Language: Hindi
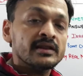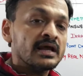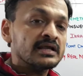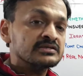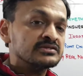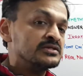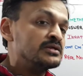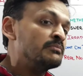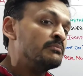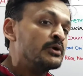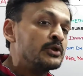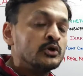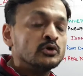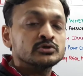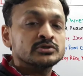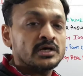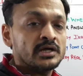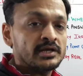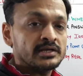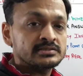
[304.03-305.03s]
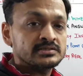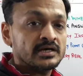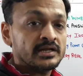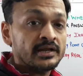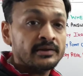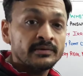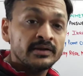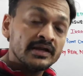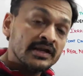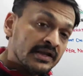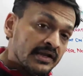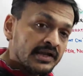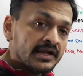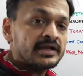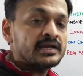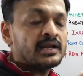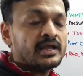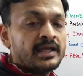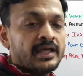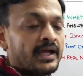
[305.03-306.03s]
रैशनल नंबर ही हो सारे के सारे
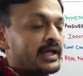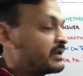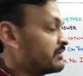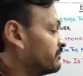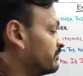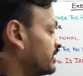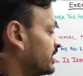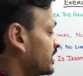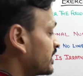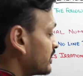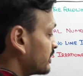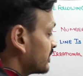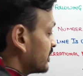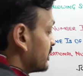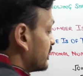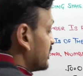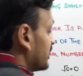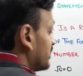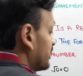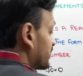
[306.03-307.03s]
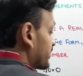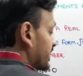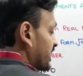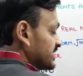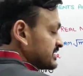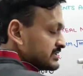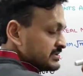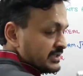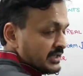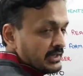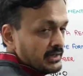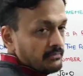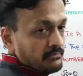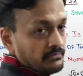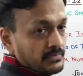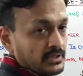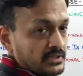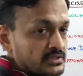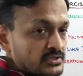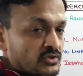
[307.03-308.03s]
इट कैन बी रैशनल
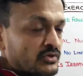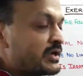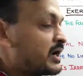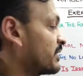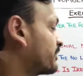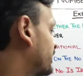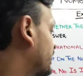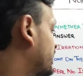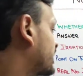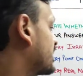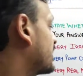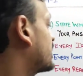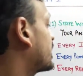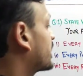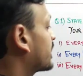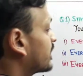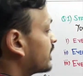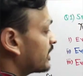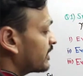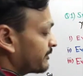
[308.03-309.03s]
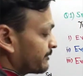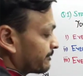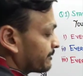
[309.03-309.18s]
नंबर्स तो यहां पे क्या आएगा